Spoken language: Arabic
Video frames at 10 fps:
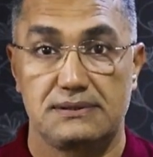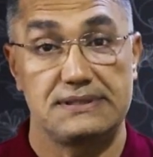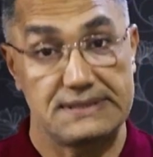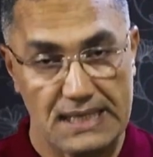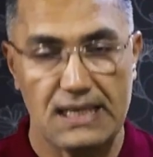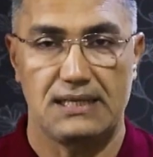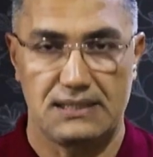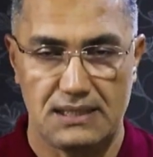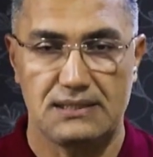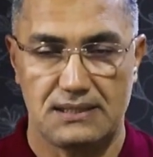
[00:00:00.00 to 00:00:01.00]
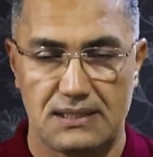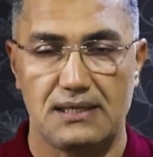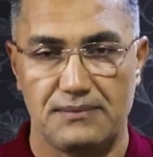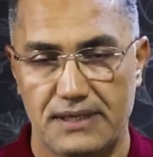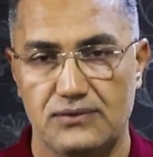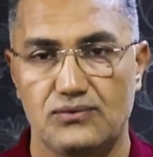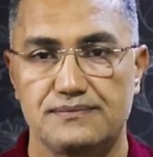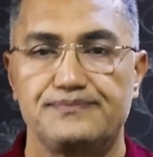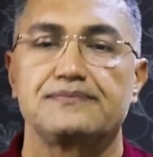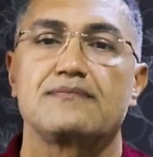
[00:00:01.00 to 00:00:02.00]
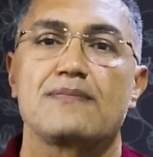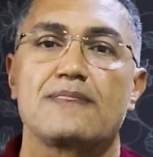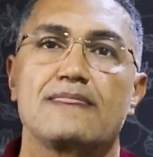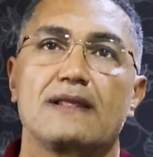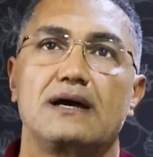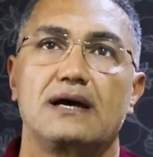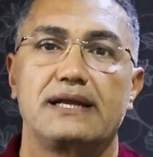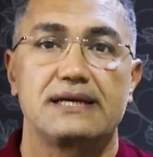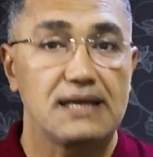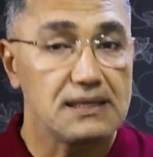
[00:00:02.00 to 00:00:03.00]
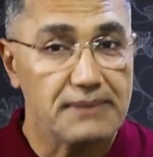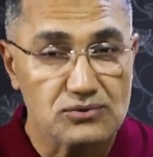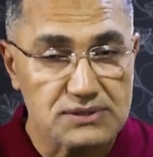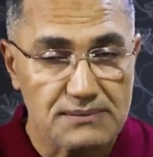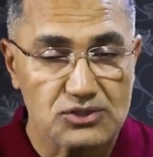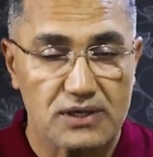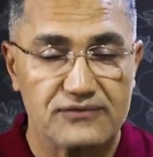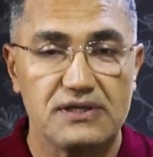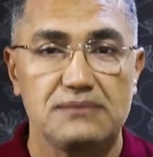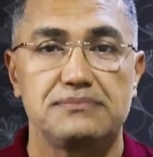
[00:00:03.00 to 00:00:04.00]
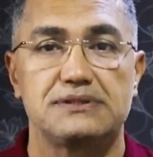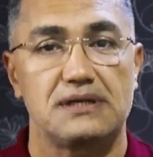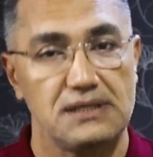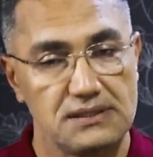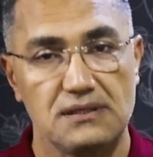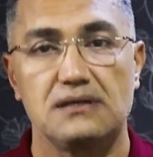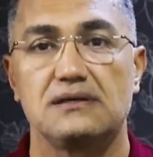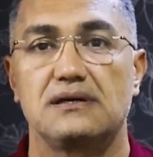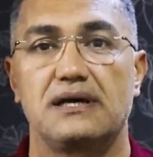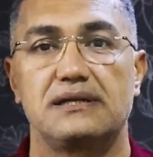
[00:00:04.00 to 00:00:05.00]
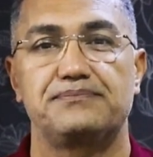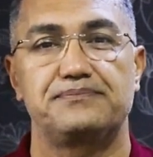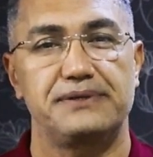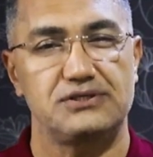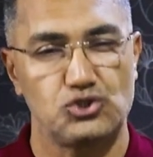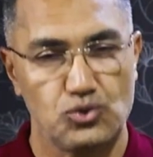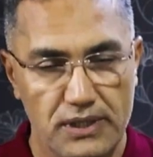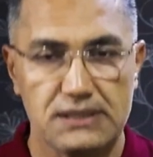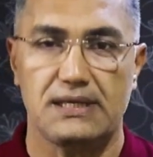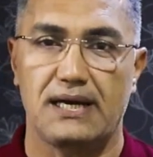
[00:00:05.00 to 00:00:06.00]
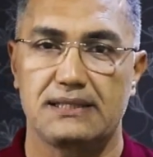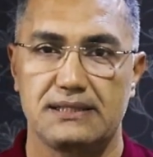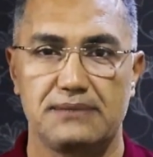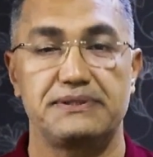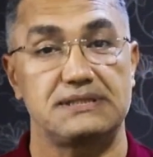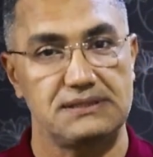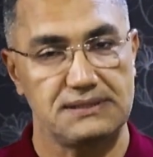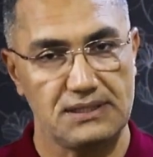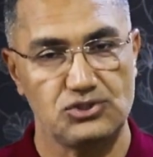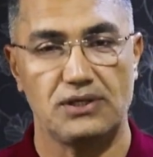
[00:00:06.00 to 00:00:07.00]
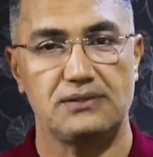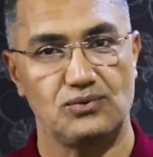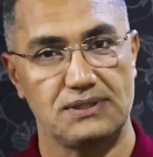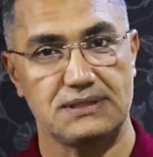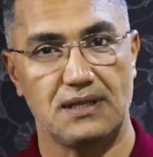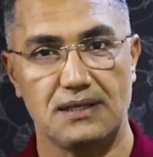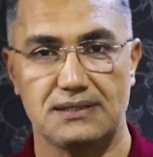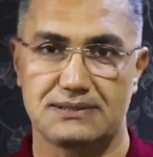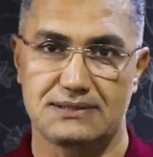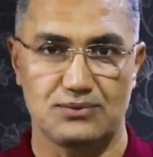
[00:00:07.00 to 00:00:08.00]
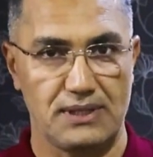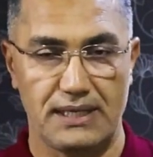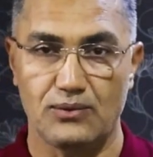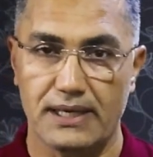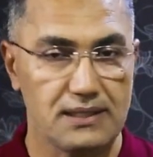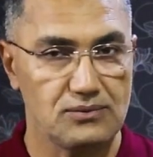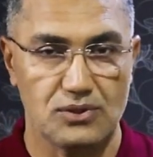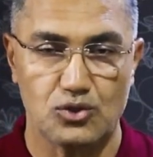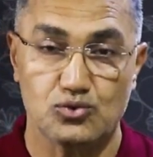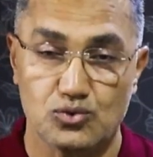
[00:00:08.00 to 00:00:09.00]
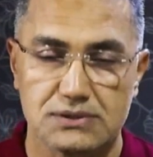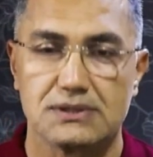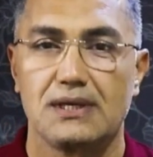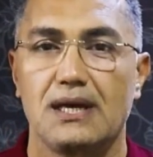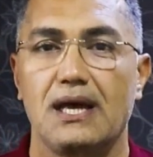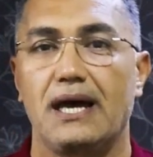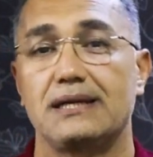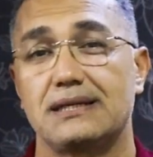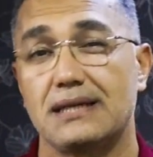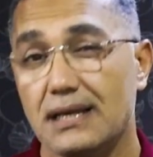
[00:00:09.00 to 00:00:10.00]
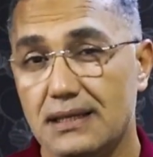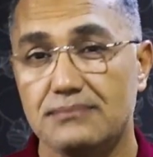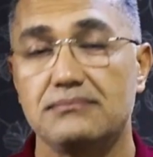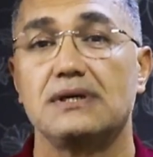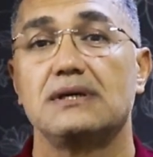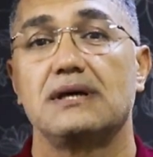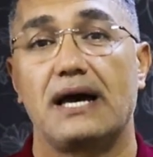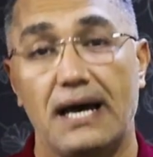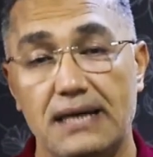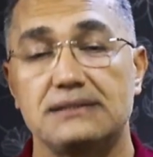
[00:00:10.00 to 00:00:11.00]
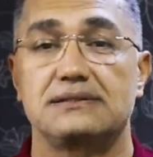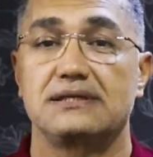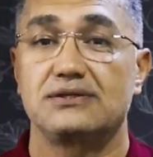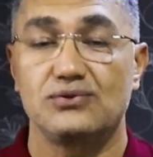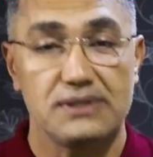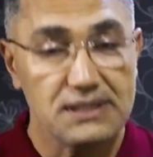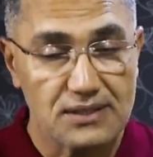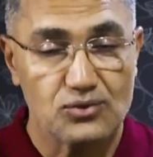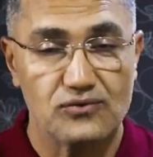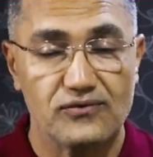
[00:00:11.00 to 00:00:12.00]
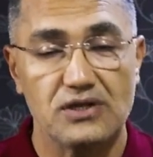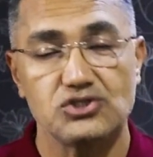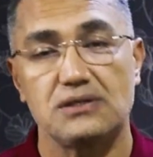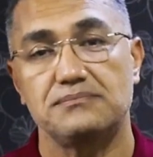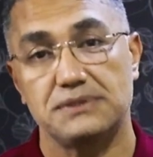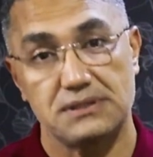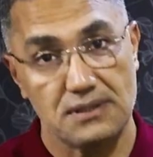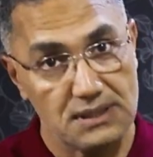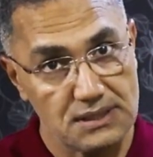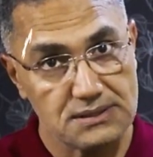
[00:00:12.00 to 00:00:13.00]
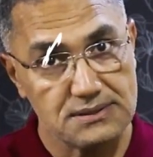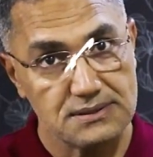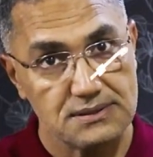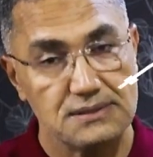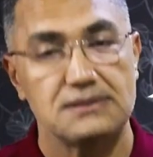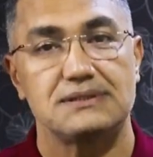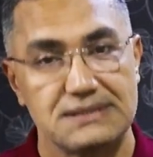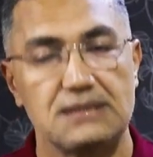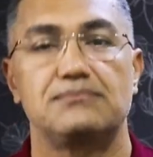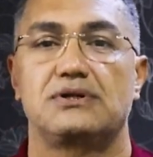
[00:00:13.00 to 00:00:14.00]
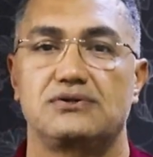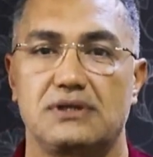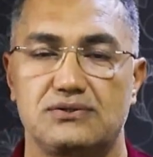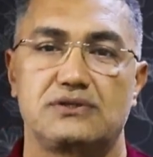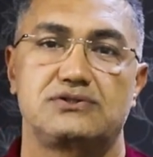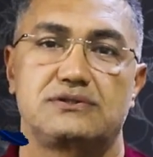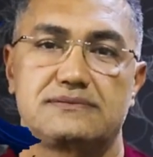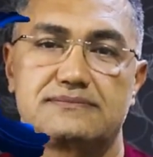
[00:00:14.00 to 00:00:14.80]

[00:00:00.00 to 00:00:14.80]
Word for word: يستاهل ان احنا نتكلم عنه آه هنتكلم عنه زي ما انتم عارفين بطريقتنا هنبعد شويه عن البرزنتيشن والسلايدز والالوان والخطوط هنتكلم عن النيونيتال كونفرجن بطريقه سمبل نيونيتال